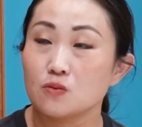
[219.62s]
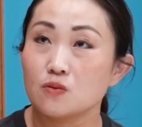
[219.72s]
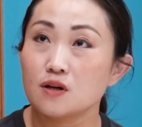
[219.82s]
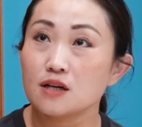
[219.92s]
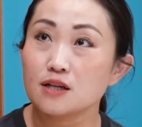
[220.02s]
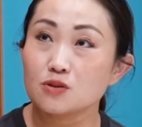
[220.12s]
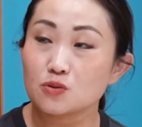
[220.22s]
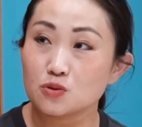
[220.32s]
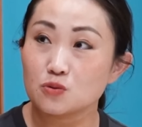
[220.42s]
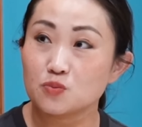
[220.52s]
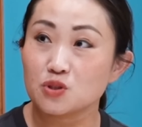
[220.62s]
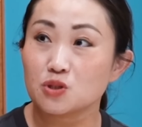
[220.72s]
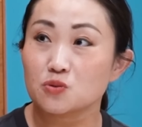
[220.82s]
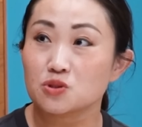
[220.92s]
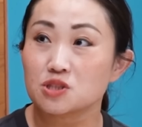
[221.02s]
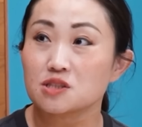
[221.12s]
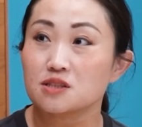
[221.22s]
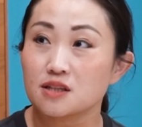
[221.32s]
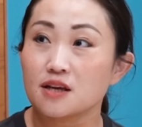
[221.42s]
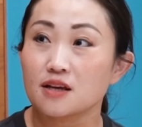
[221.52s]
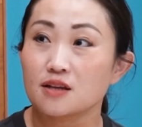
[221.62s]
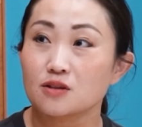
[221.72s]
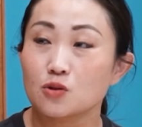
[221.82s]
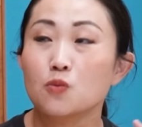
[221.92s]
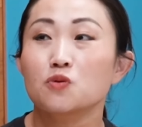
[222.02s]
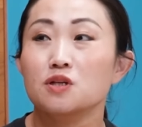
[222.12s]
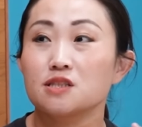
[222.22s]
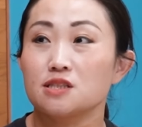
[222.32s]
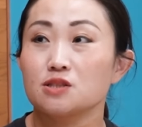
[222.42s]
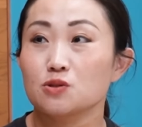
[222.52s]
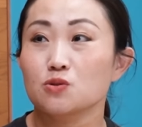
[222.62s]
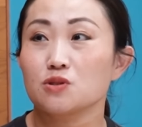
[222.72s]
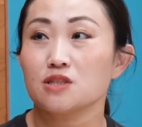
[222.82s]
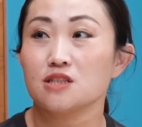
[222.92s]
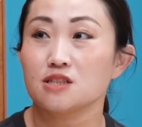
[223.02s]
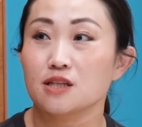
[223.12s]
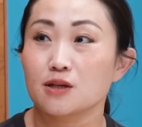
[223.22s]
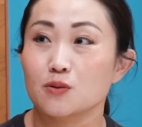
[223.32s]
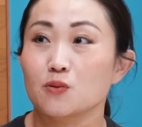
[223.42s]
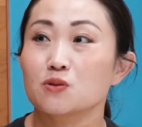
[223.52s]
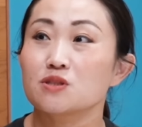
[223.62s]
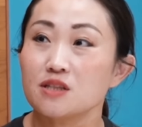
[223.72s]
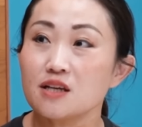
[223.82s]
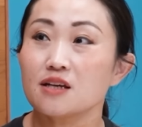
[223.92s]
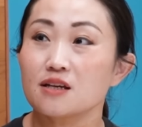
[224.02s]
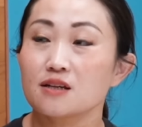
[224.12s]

お笑いという武器を知って、はい、友達作りに成功して、は